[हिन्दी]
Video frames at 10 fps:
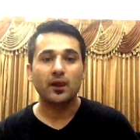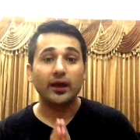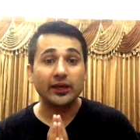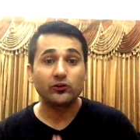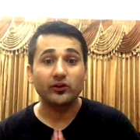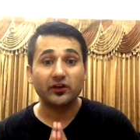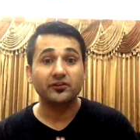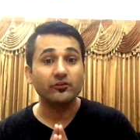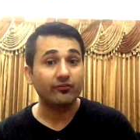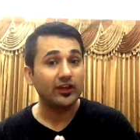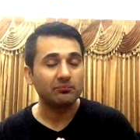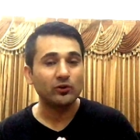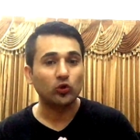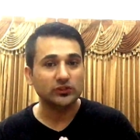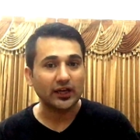इंट्रोडक्शन फेज में
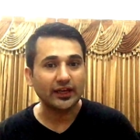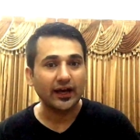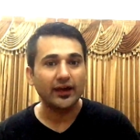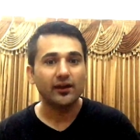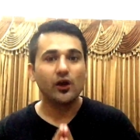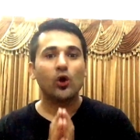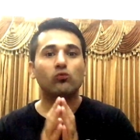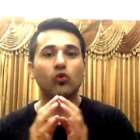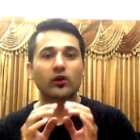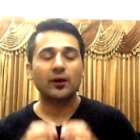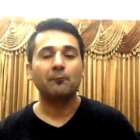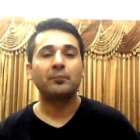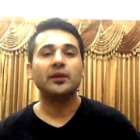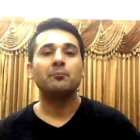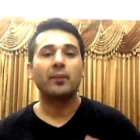होता क्या है वो
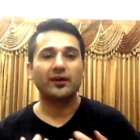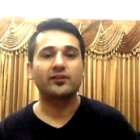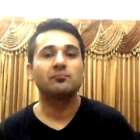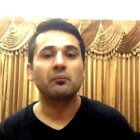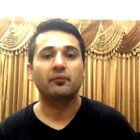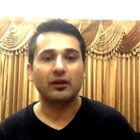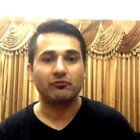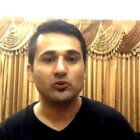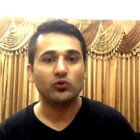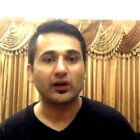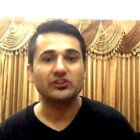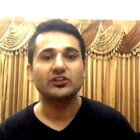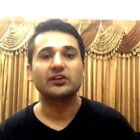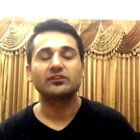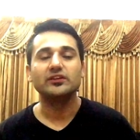कंपनी मैक्सिमम रेवेन्यू खर्च
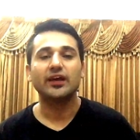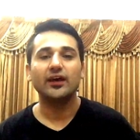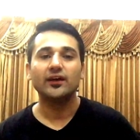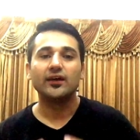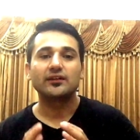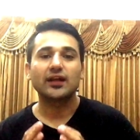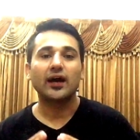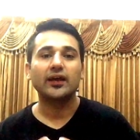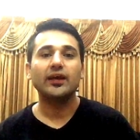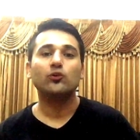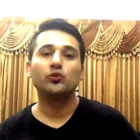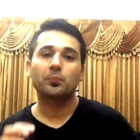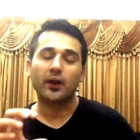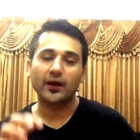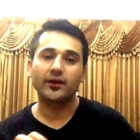करती है ताकि उस
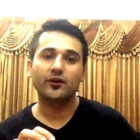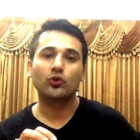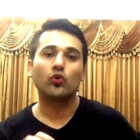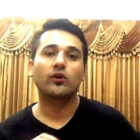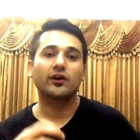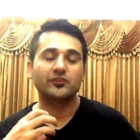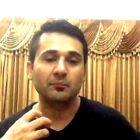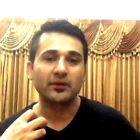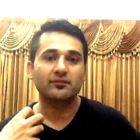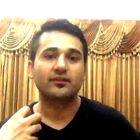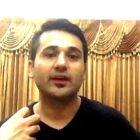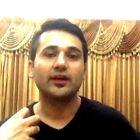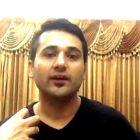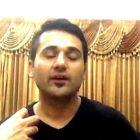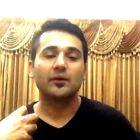प्रोडक्ट को कस्टमर्स के
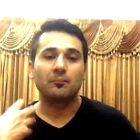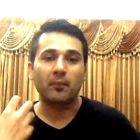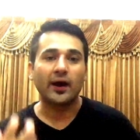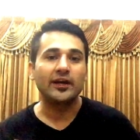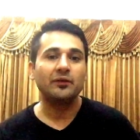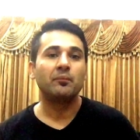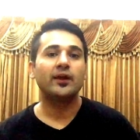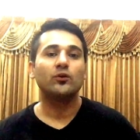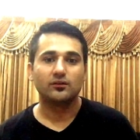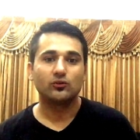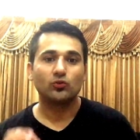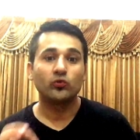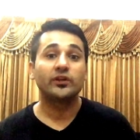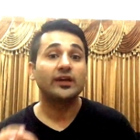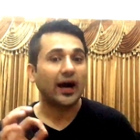माइंड में
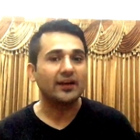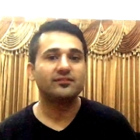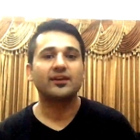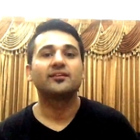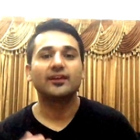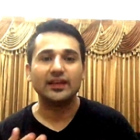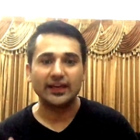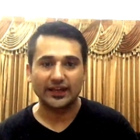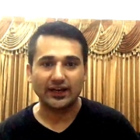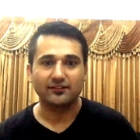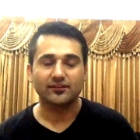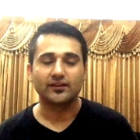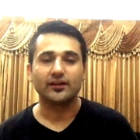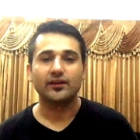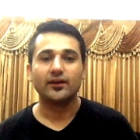उनकी आईज के अंदर लेके आ
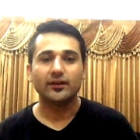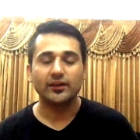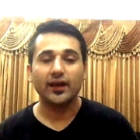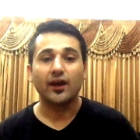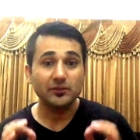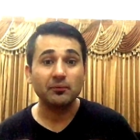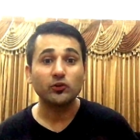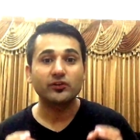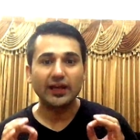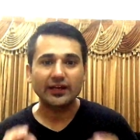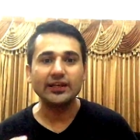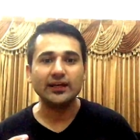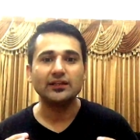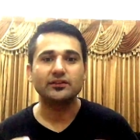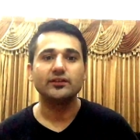सके ठीक है इसमें जो
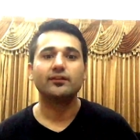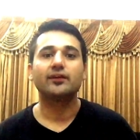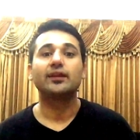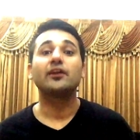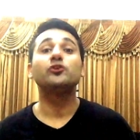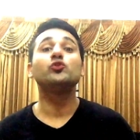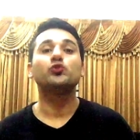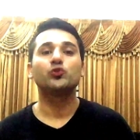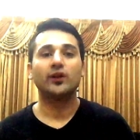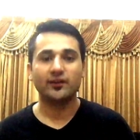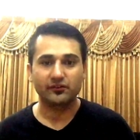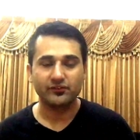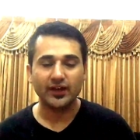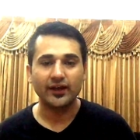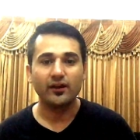टेक्निकल चीज है दैट यू शुड
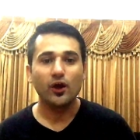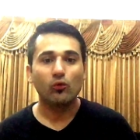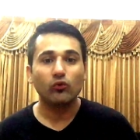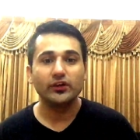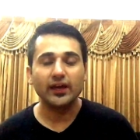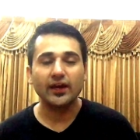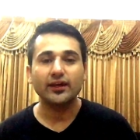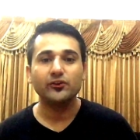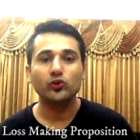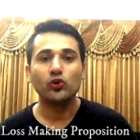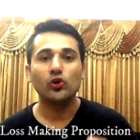अंडरस्टैंड वो ये है कि जो